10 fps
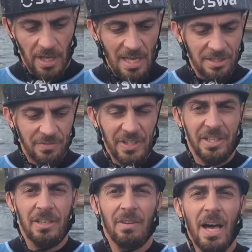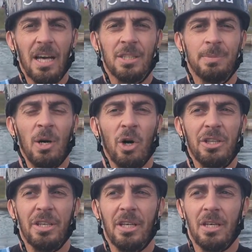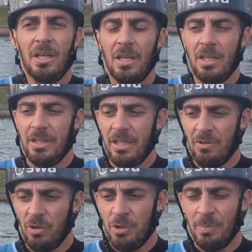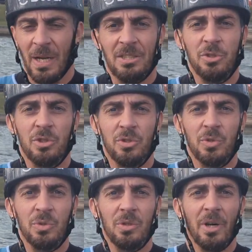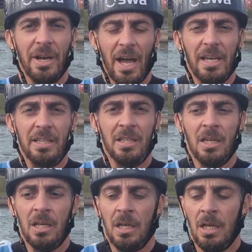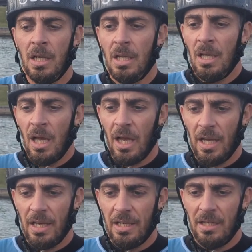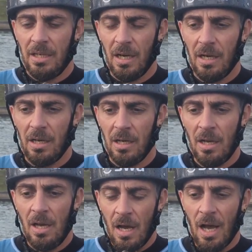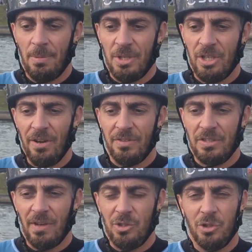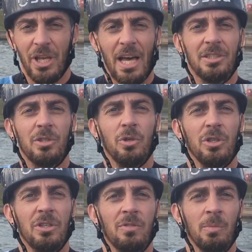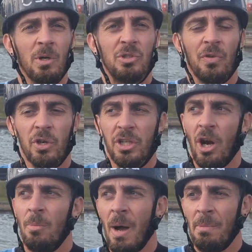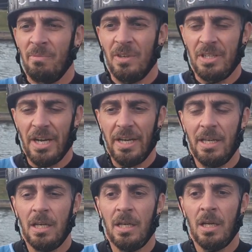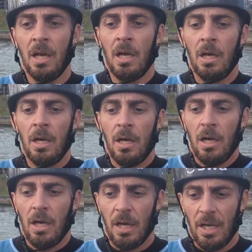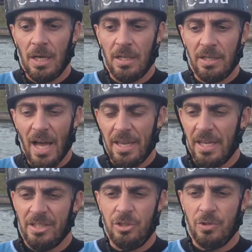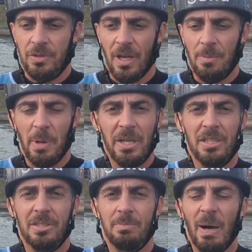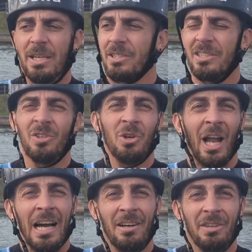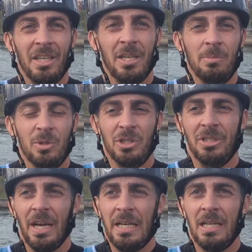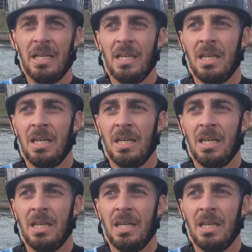Ja, das Wichtige war erstmal heute, äh, den Quotenplatz zu, zu erreichen. Äh, Habe ich geschafft. Das war so die erste Hürde, wo wir uns vorgenommen haben, wir drei. Äh, ja, jetzt nach Paris. Mai, es ist noch ein langer Weg, muss ich sagen.